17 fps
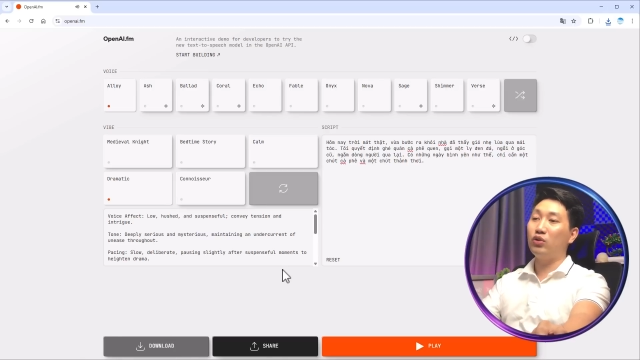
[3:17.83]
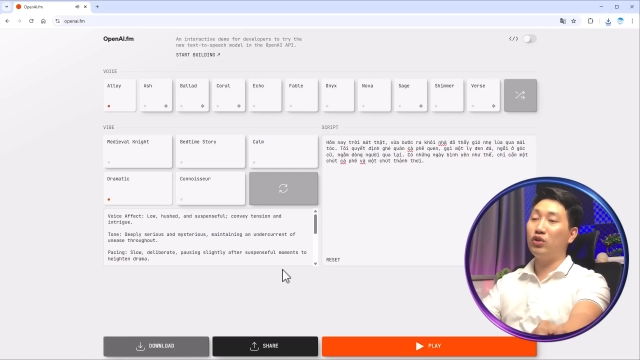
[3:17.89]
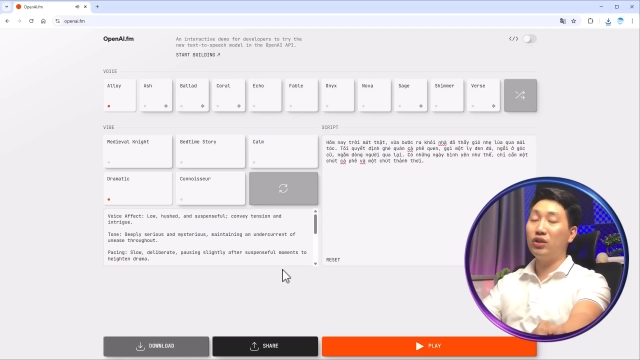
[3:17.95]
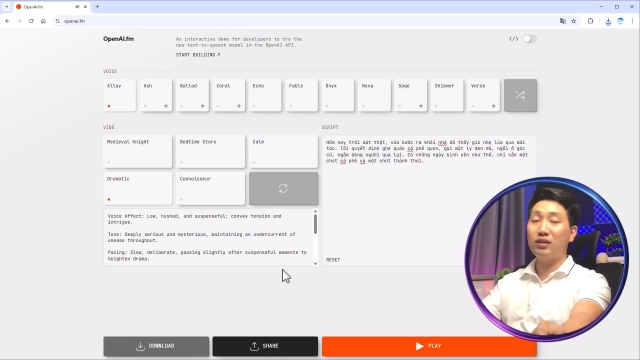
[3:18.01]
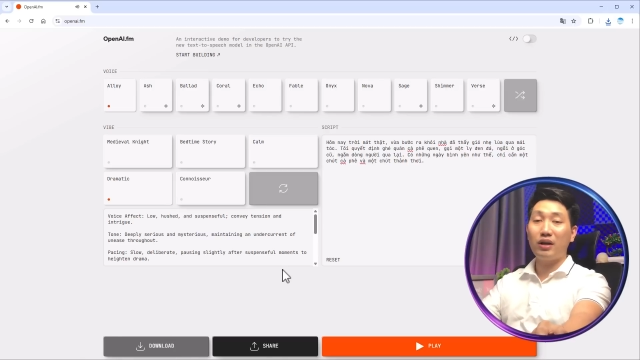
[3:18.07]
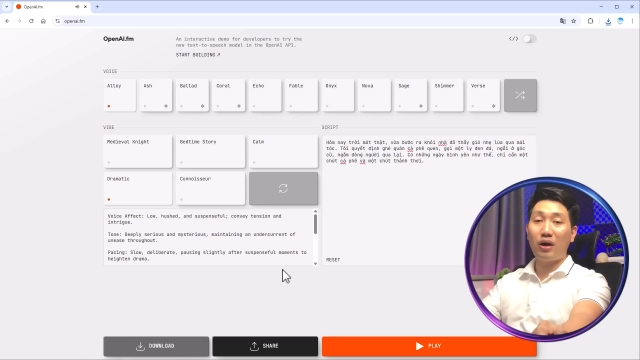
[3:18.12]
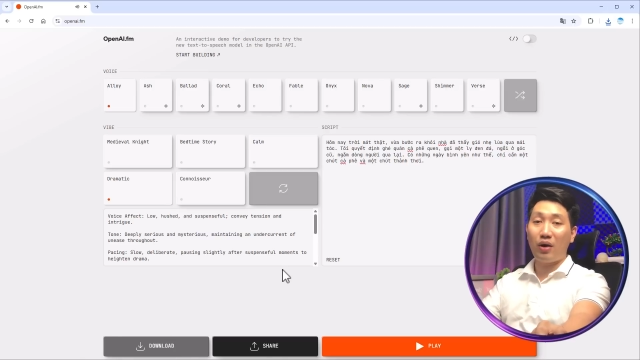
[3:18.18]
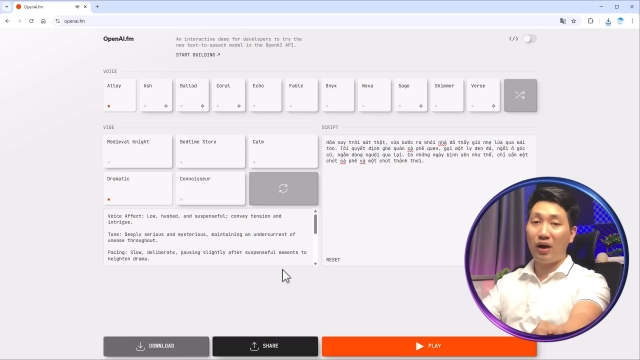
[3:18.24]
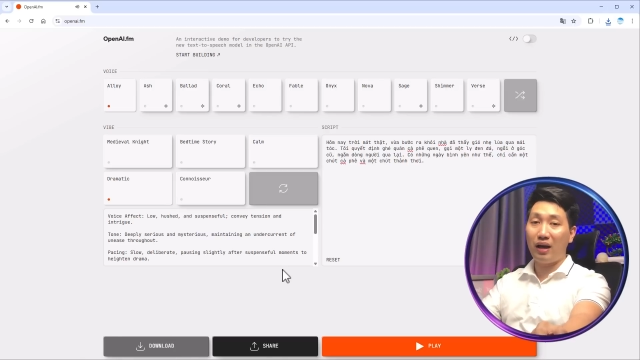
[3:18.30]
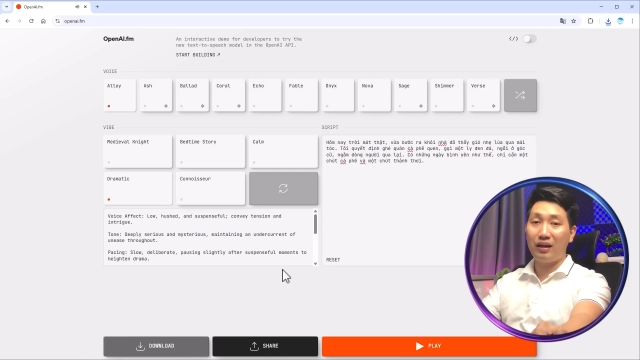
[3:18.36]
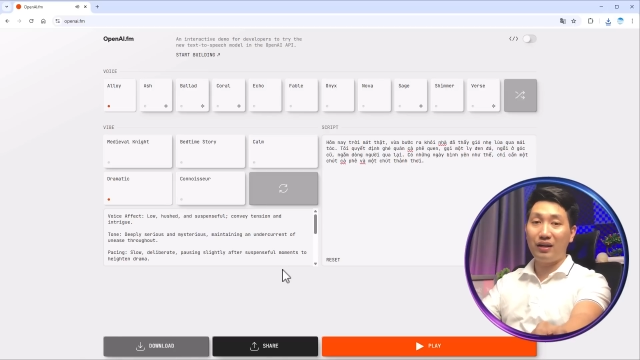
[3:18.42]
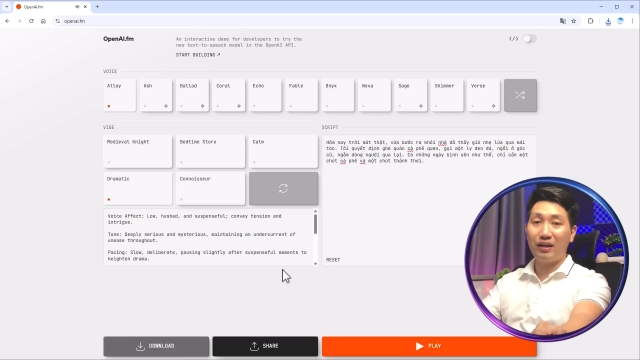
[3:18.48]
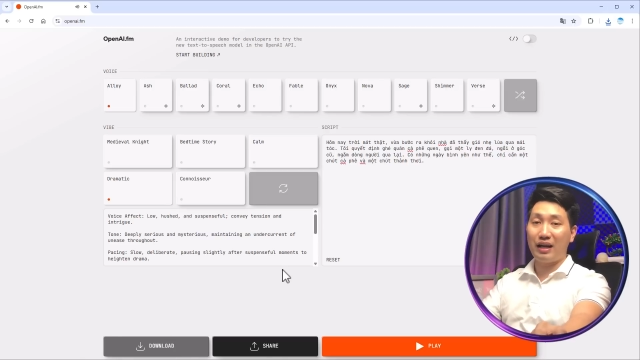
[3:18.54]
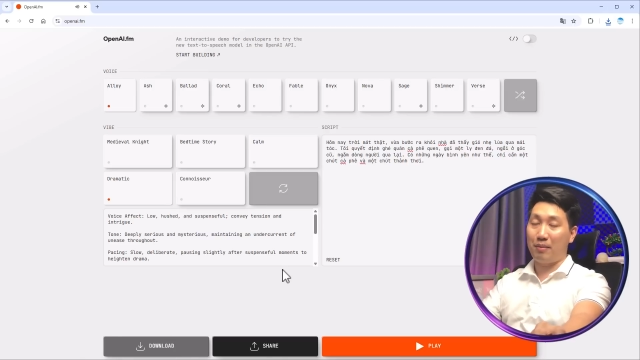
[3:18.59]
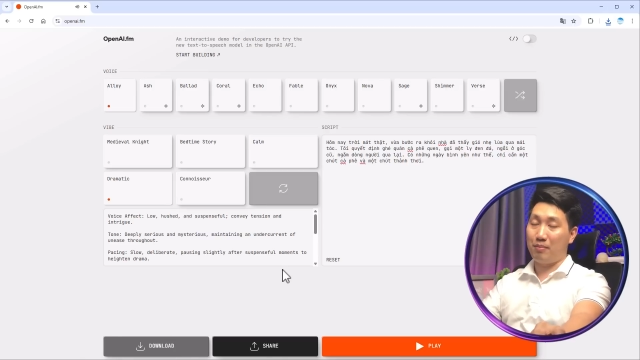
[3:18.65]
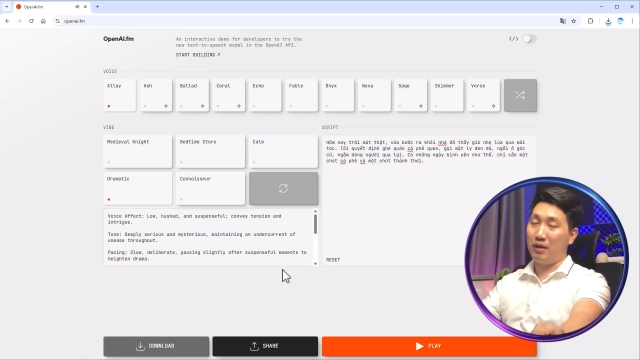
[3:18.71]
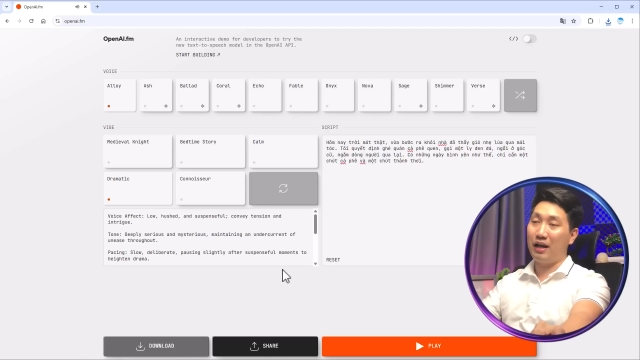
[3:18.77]
trước đó nó
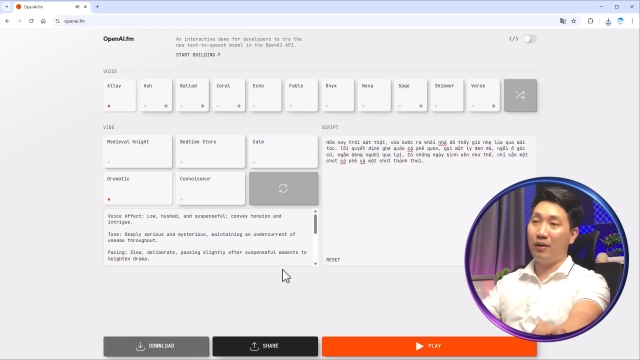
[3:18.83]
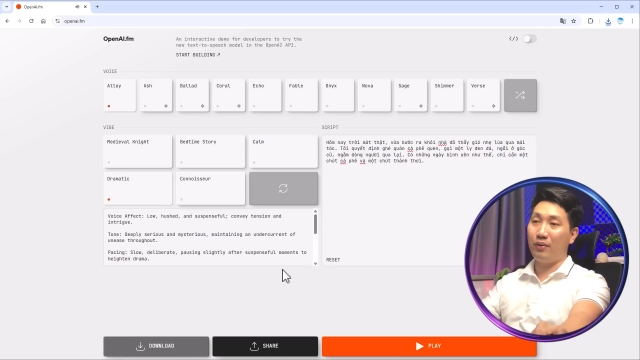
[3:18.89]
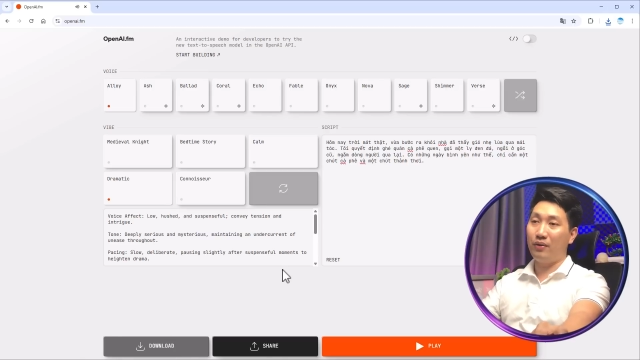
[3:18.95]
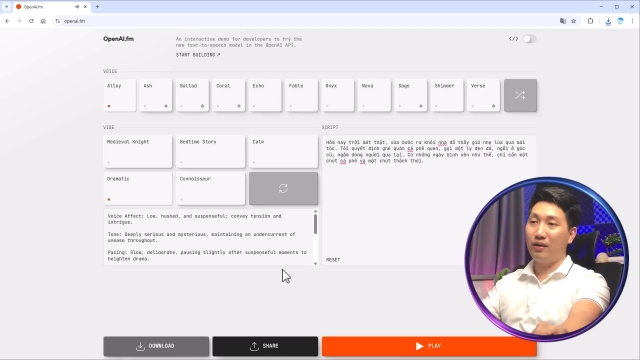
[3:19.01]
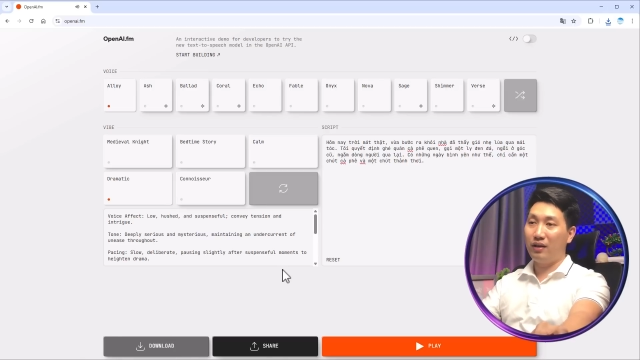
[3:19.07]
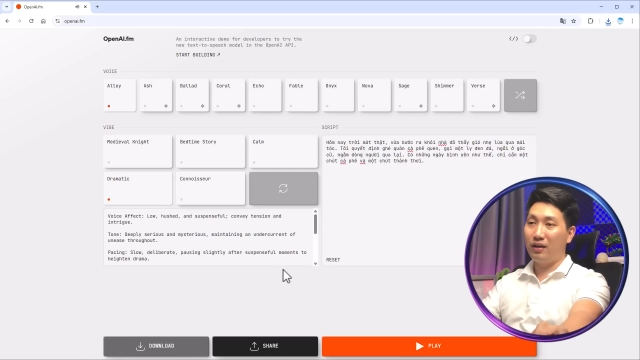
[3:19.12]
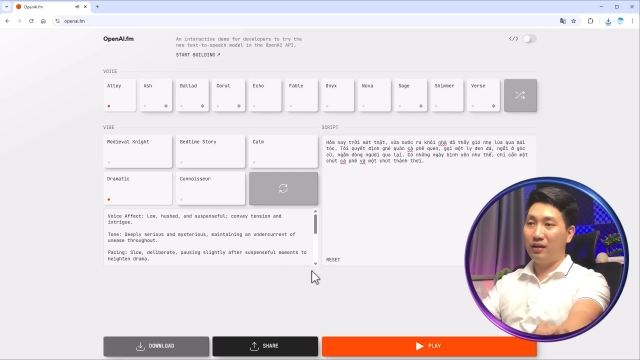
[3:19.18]
nằm ở đâu